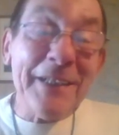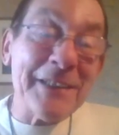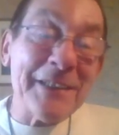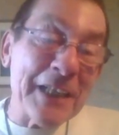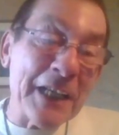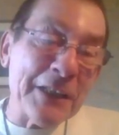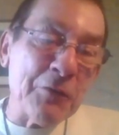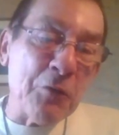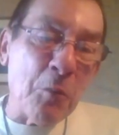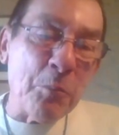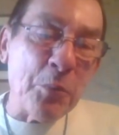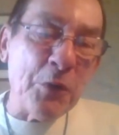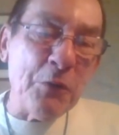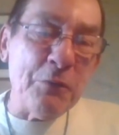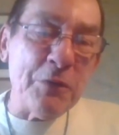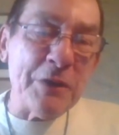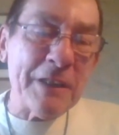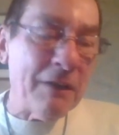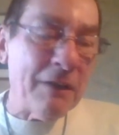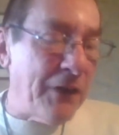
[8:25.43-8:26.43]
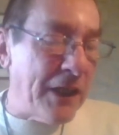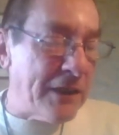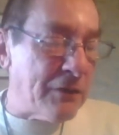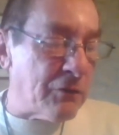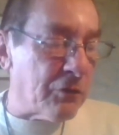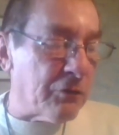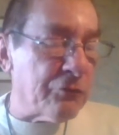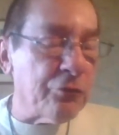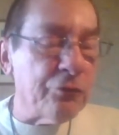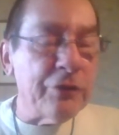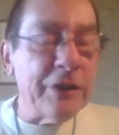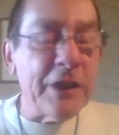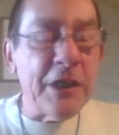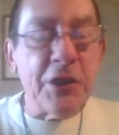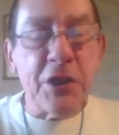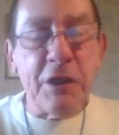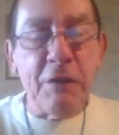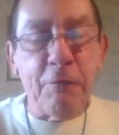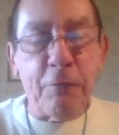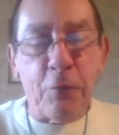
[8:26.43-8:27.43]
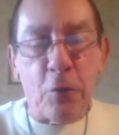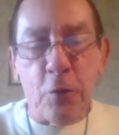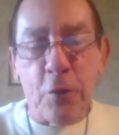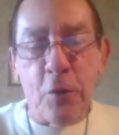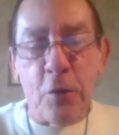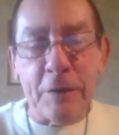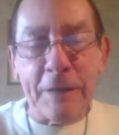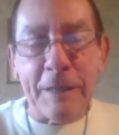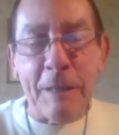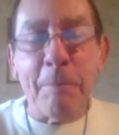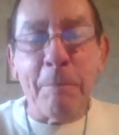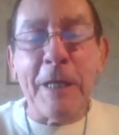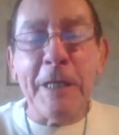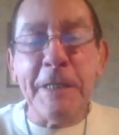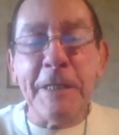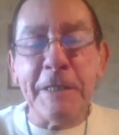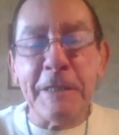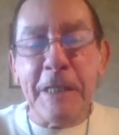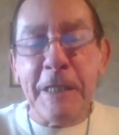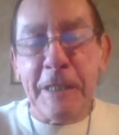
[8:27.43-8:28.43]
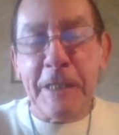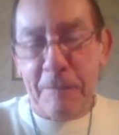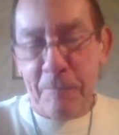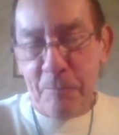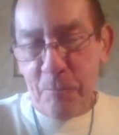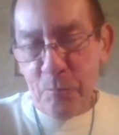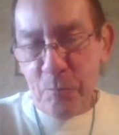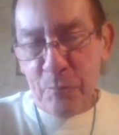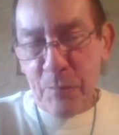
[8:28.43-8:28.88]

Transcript: 7 non plus, vous savez que ce sont tous des chiffres euh, cabalistiques